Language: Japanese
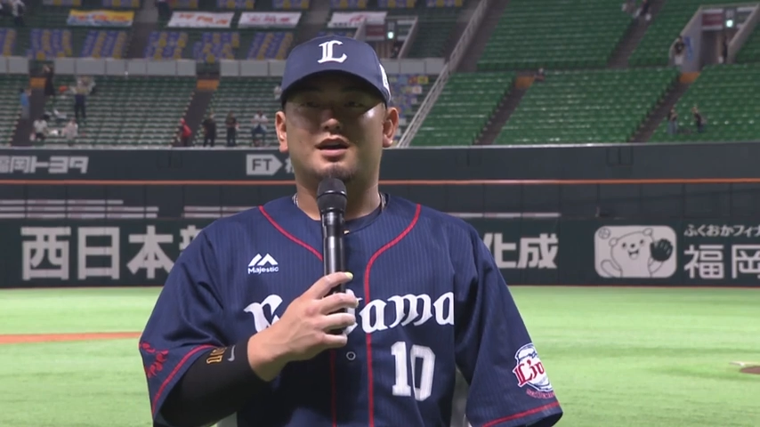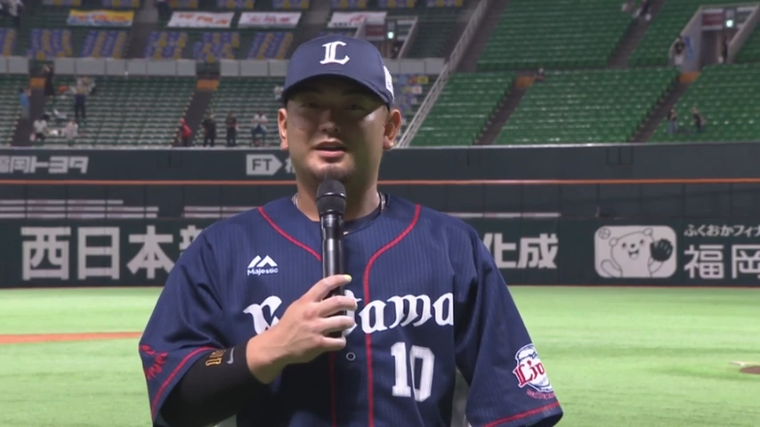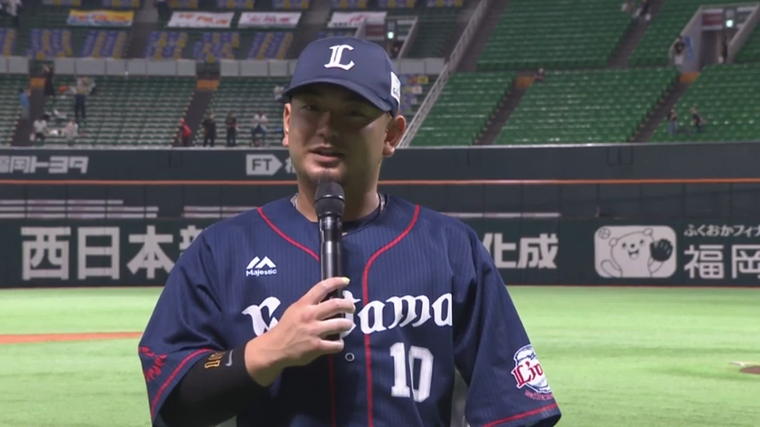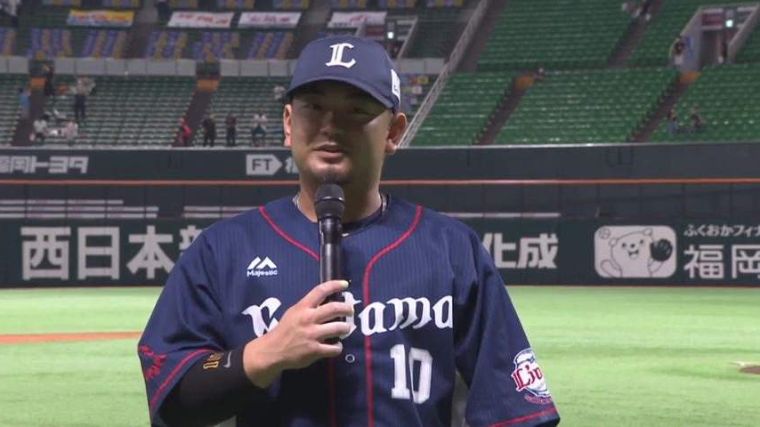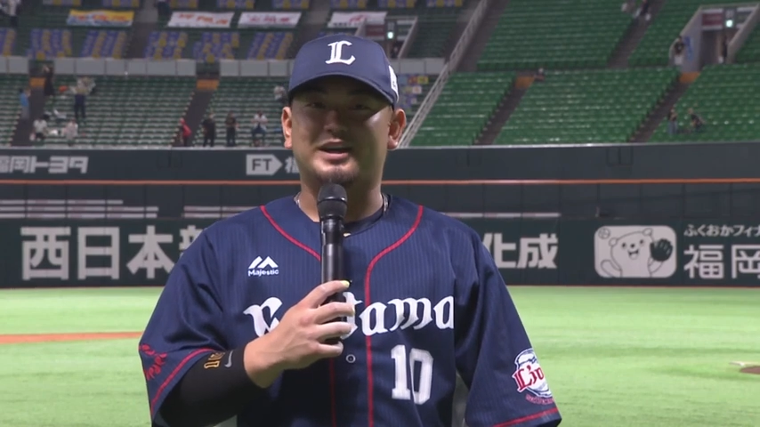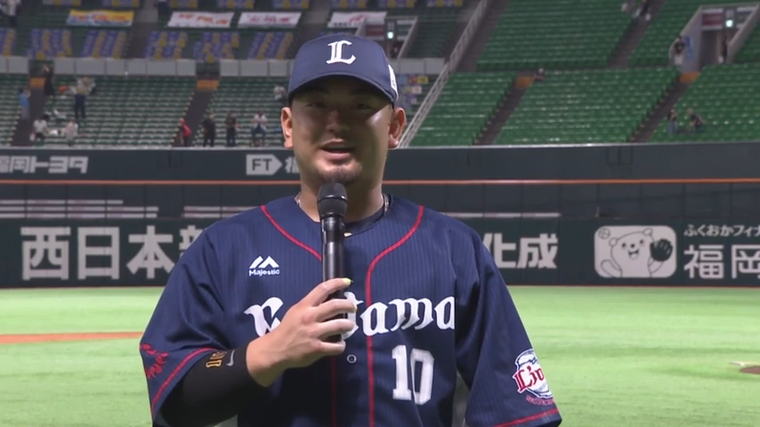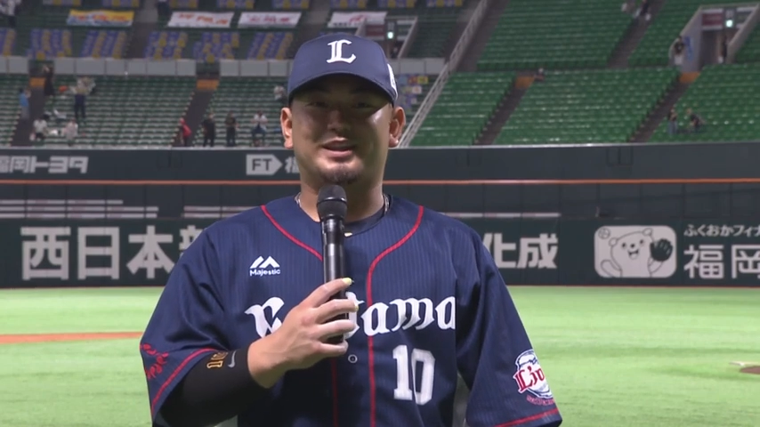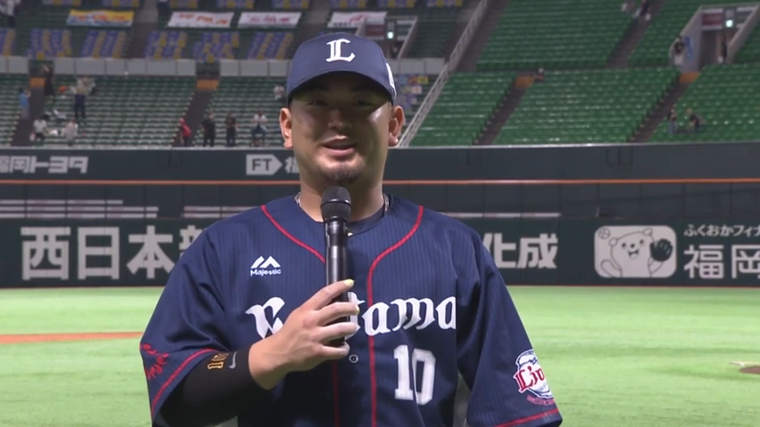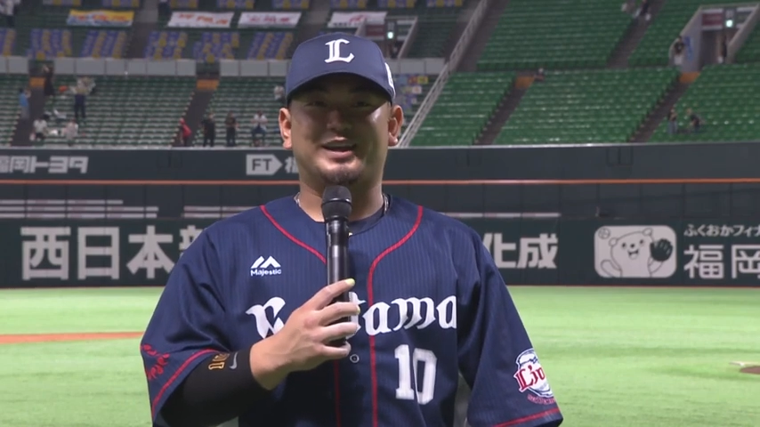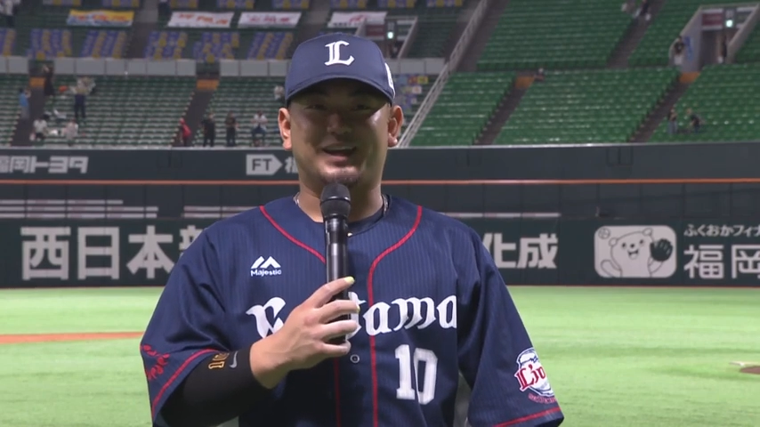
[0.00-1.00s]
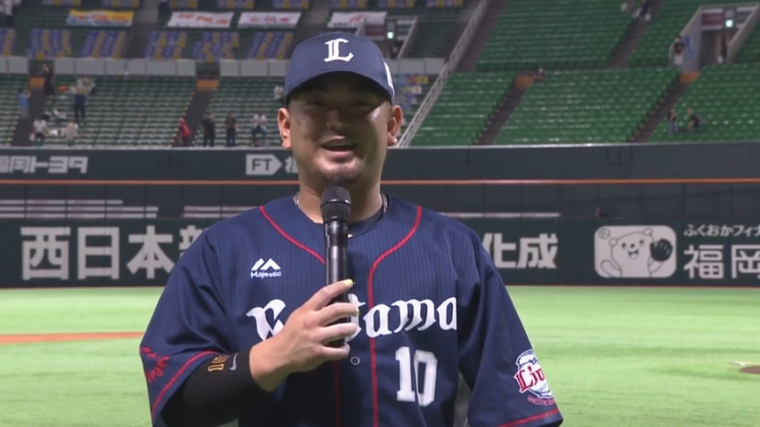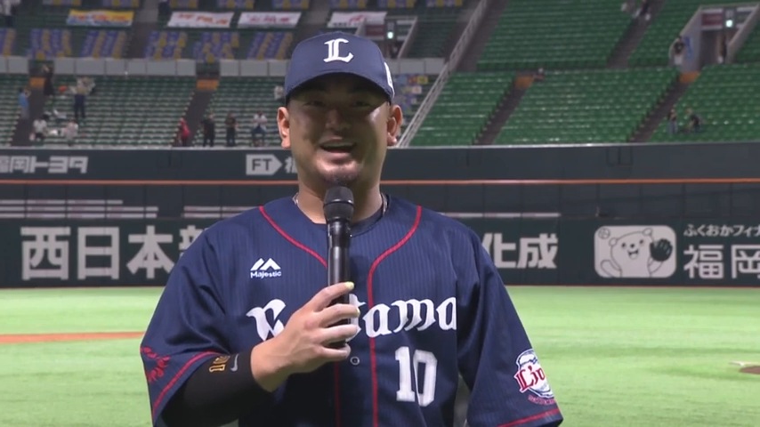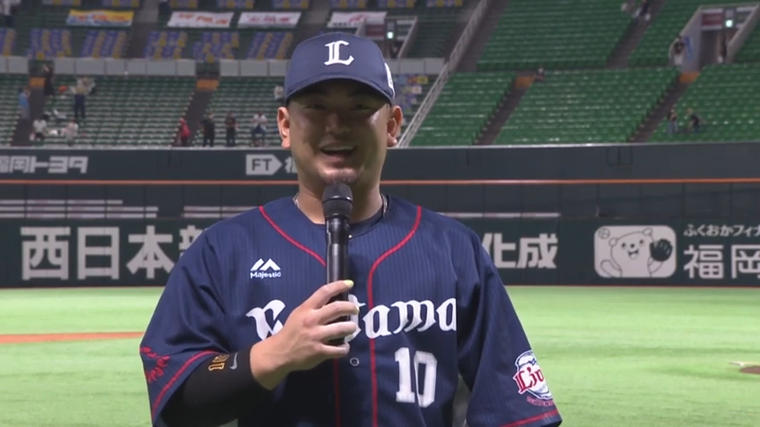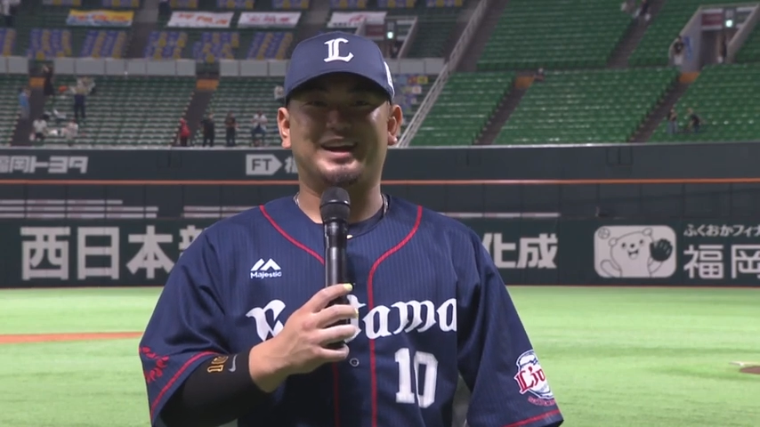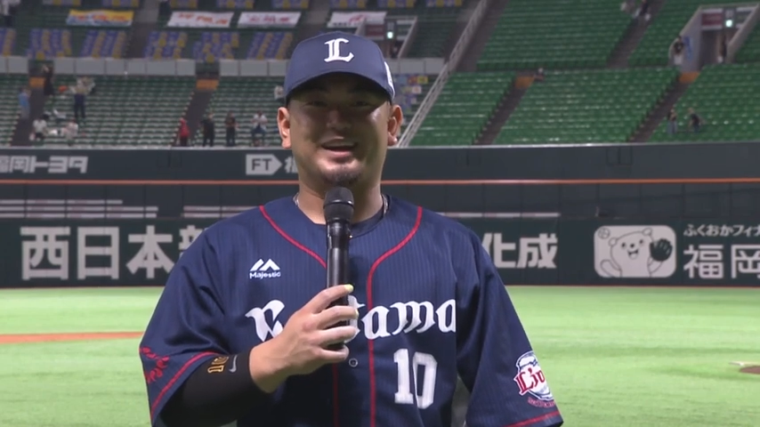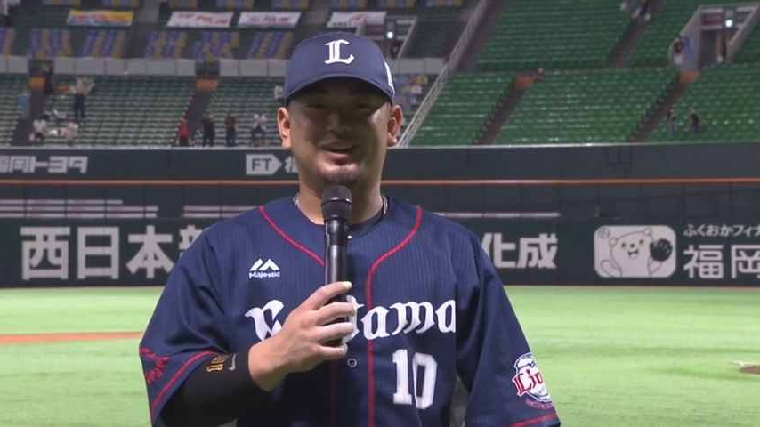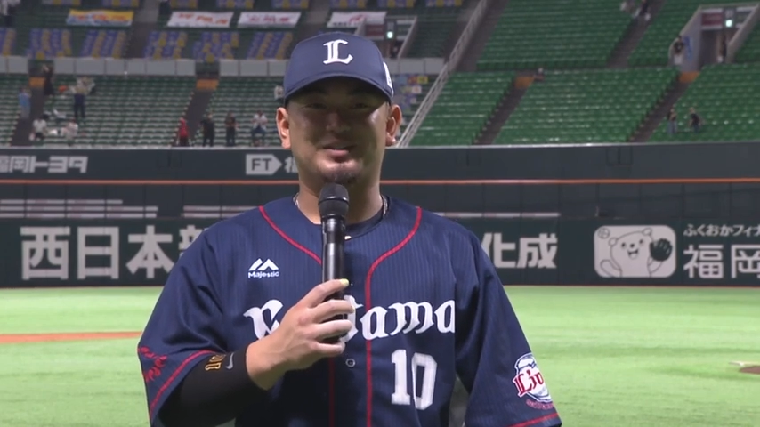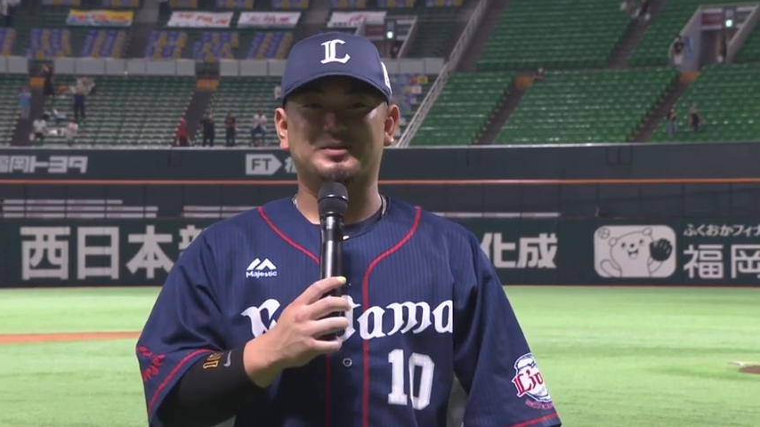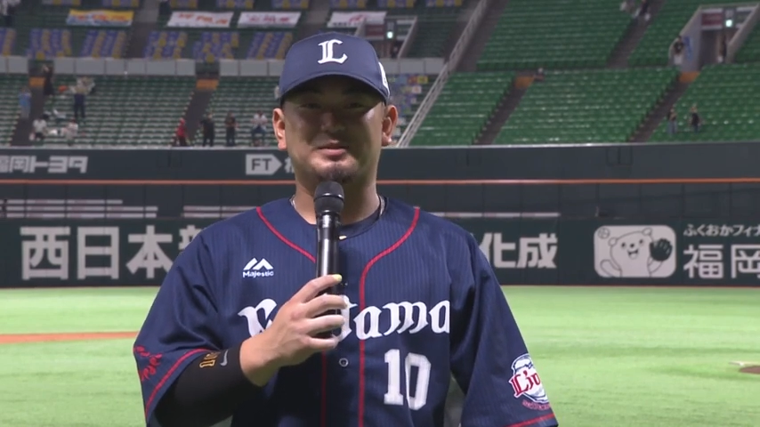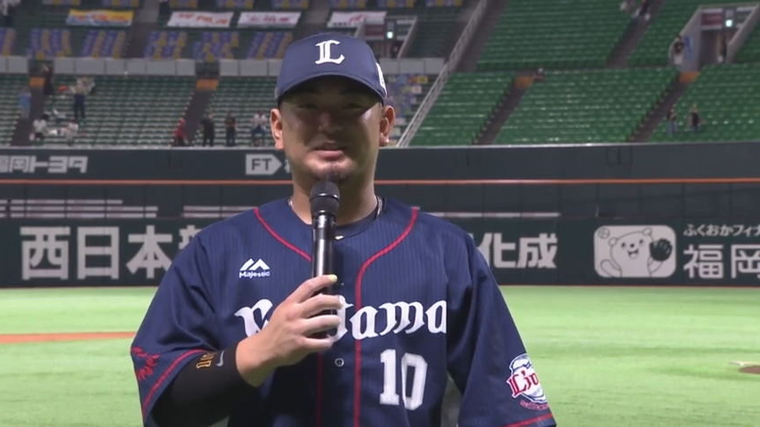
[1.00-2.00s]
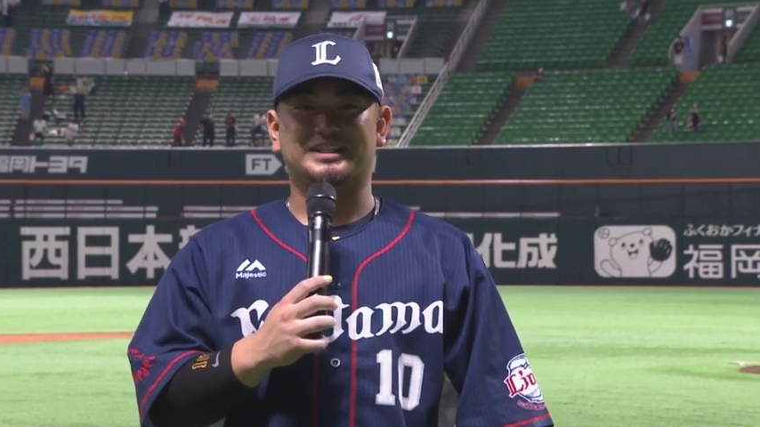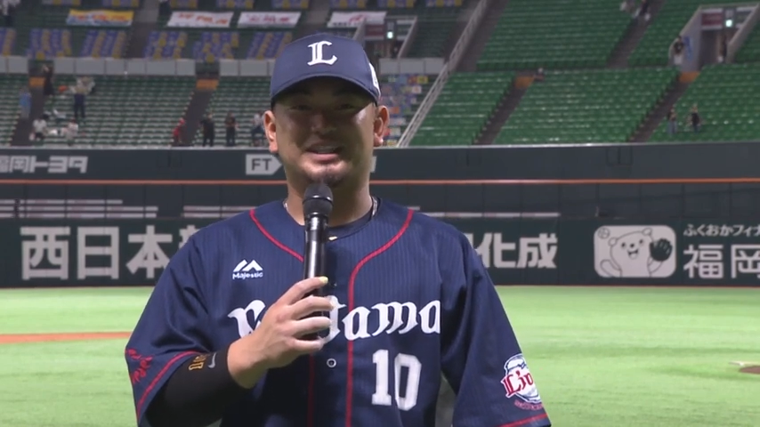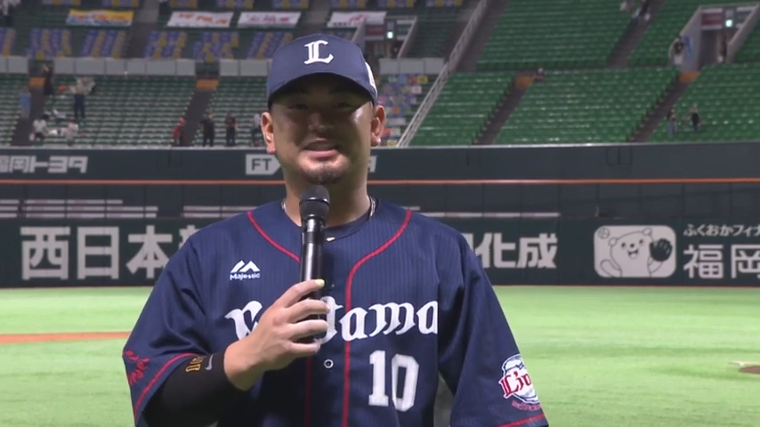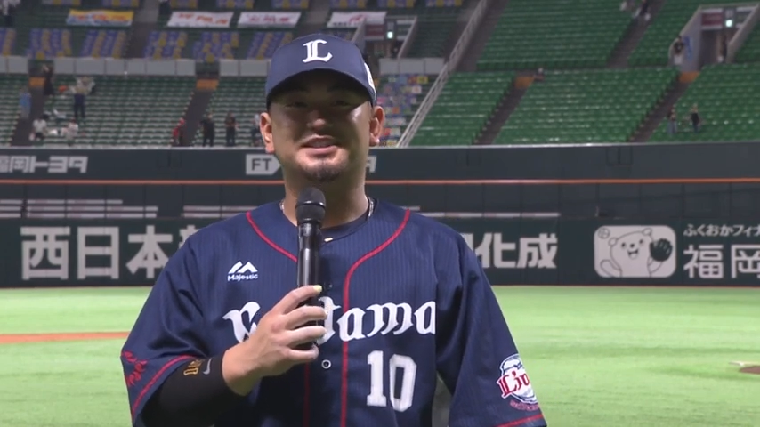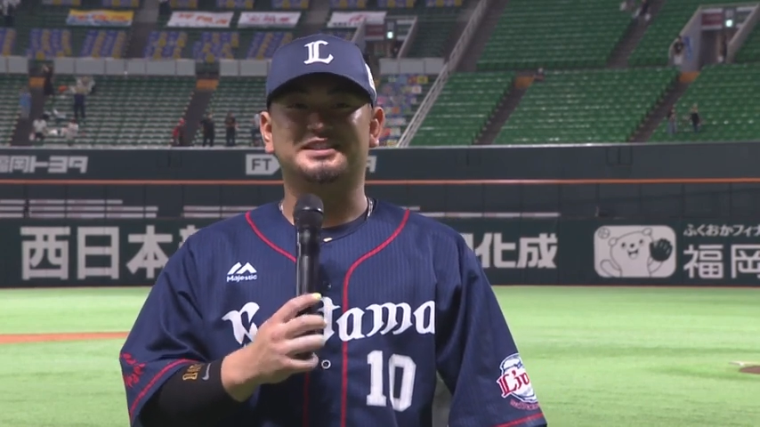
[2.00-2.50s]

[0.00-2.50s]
入ってくれって、はい、思ってました。